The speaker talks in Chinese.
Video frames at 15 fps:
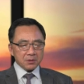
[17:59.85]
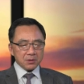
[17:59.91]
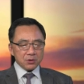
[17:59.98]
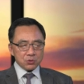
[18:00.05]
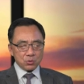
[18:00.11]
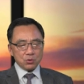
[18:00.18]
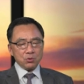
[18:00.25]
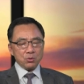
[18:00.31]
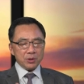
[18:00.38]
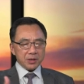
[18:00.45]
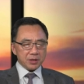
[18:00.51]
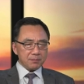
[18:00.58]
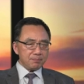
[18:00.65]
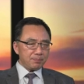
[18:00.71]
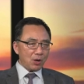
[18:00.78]
军队
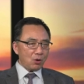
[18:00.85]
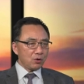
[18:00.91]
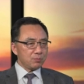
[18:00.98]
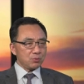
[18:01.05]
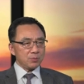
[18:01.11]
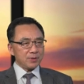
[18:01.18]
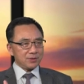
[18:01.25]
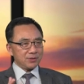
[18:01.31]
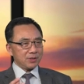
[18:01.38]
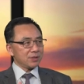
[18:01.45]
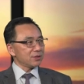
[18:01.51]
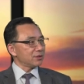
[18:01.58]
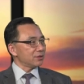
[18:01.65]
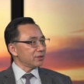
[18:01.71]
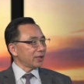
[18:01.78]
跟保卫部门这
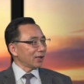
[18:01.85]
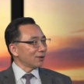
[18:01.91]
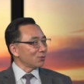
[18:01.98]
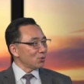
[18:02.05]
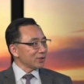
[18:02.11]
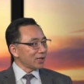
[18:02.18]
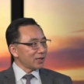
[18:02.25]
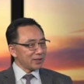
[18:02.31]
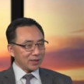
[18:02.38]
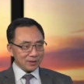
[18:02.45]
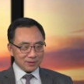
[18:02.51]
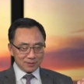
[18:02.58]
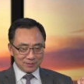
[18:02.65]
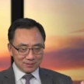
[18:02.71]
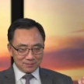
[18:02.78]
个是两个国家的两
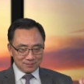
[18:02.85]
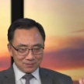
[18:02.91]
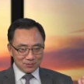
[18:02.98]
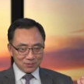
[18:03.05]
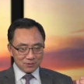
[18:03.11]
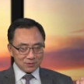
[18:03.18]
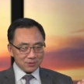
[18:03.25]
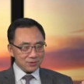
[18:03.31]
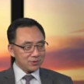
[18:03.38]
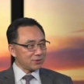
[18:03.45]
个。 对，